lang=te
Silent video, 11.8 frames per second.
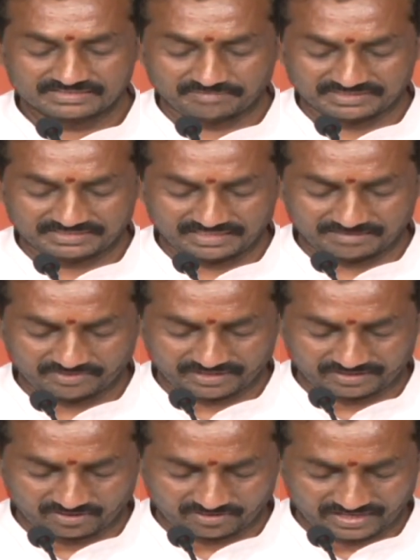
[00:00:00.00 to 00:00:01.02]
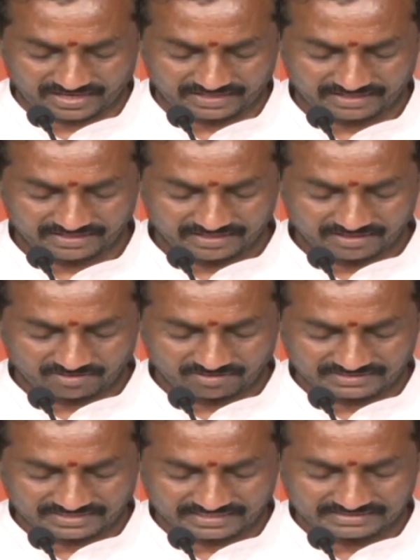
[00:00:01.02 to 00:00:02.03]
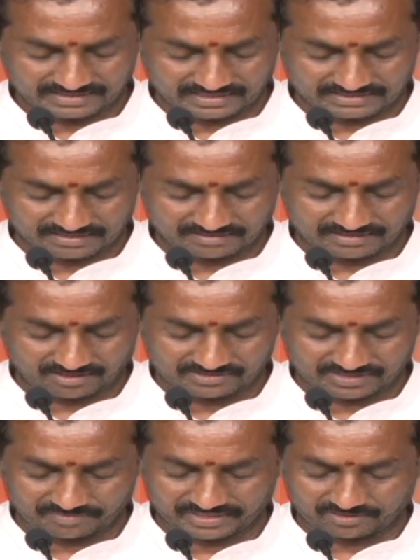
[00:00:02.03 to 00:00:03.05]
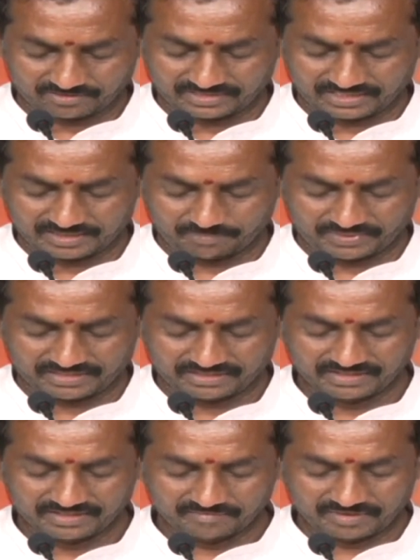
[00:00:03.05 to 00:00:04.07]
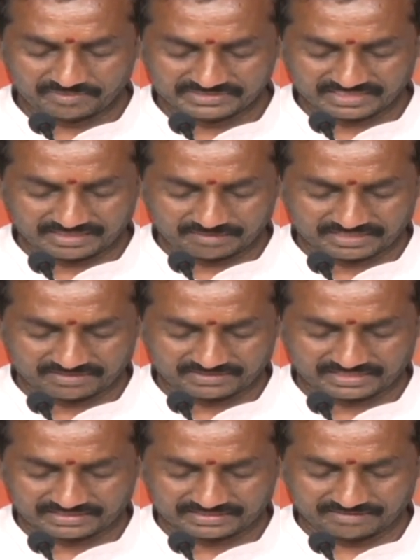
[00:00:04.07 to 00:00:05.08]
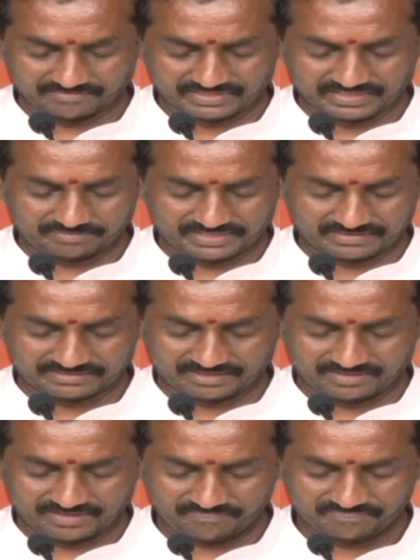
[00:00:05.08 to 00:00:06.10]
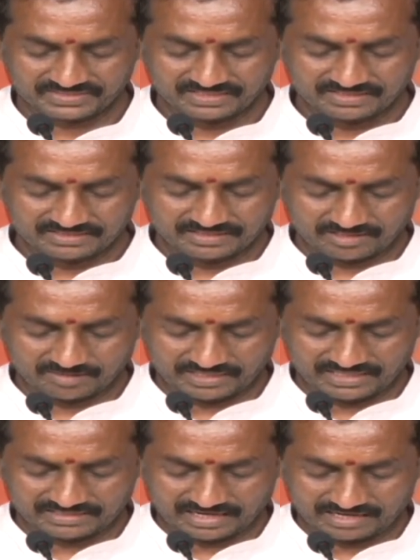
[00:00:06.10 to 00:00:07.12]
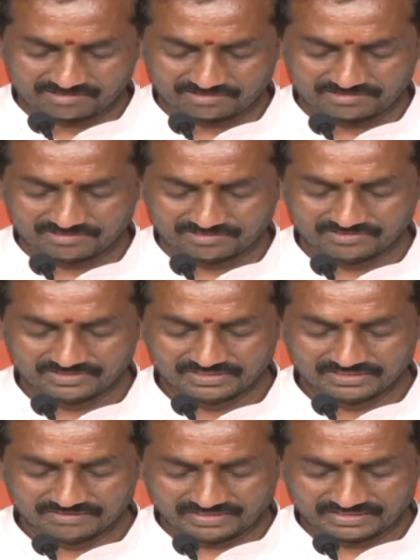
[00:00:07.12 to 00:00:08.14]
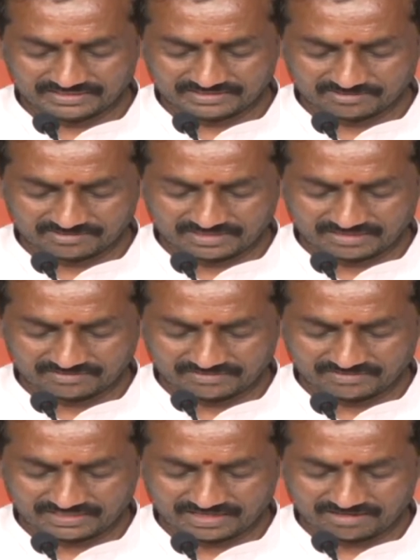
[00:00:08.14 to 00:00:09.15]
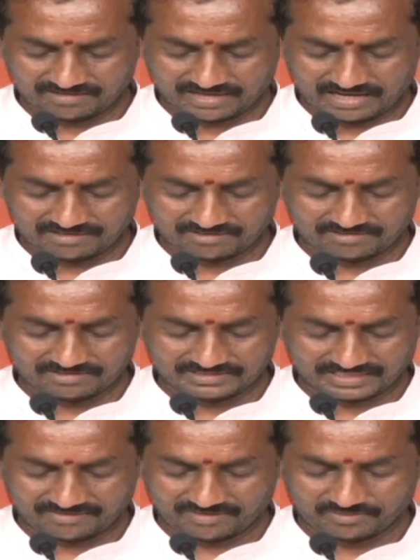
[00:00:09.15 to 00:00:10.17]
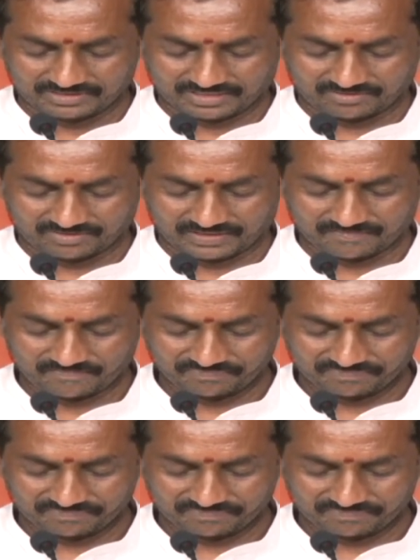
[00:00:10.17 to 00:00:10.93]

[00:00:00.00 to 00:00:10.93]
సమస్యలేమో ఎక్కువ ఉన్నాయి కొనసాగించాల్సినటువంటి అవసరం ఎక్కువ ఉందని చెప్పి మేము ఈ సందర్భంగా వారికి విజ్ఞప్తి చేస్తా ఉన్నాం దీంట్లో మళ్ళీ నాలుగు రోజులు వారు తీసుకుంటున్నటువంటి వాటిలో నాలుగు రోజులు సెలవు పోతా ఉన్నాయి